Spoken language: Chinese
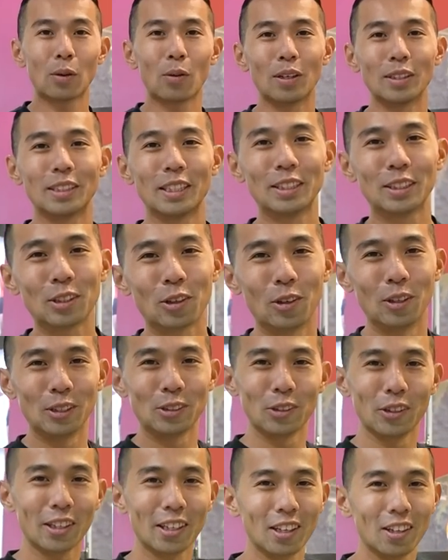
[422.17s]
再往前走呢，
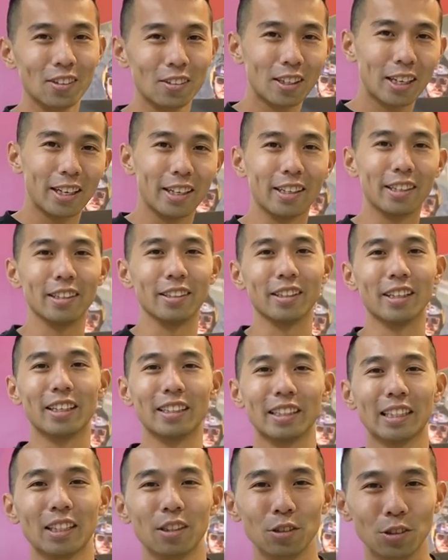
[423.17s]
就会看到泰肯
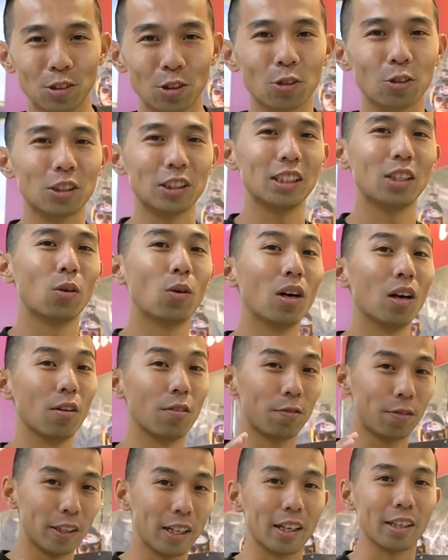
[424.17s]
啊，它的运动机能外也
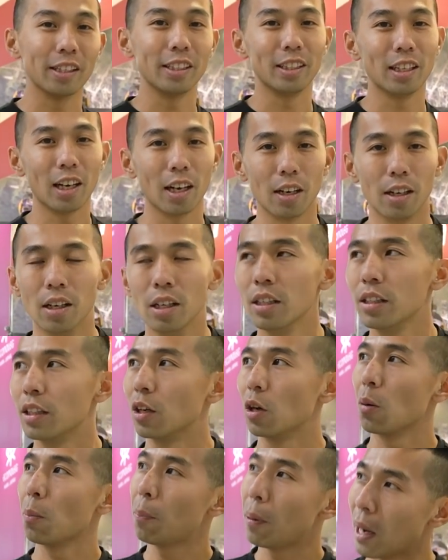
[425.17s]
非常厉害。
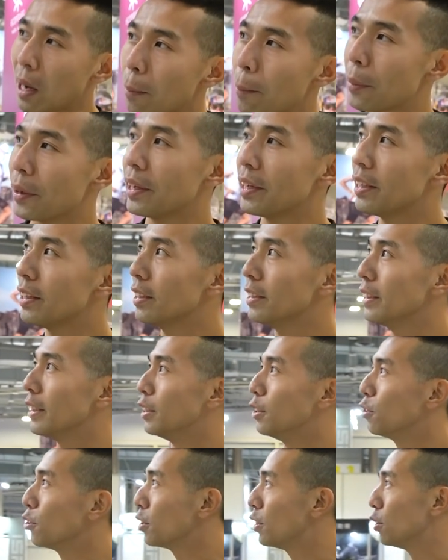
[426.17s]
然后旁边呢，也就